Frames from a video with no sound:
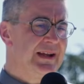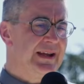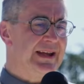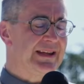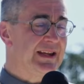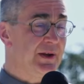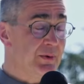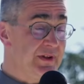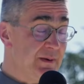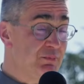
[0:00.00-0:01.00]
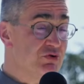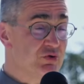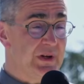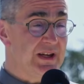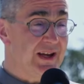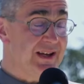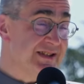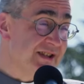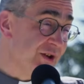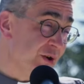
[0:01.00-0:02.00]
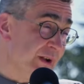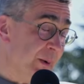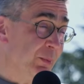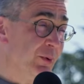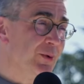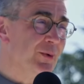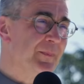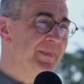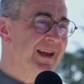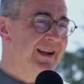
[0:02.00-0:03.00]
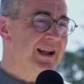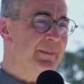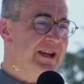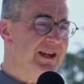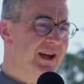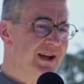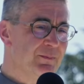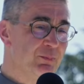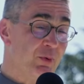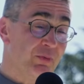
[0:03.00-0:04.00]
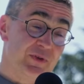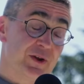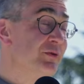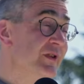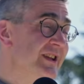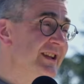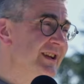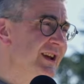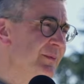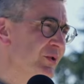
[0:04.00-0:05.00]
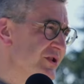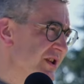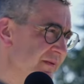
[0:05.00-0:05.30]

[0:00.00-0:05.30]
et qui, euh, début juillet, sillonne un peu la Mayenne pour faire du VTT, mais aussi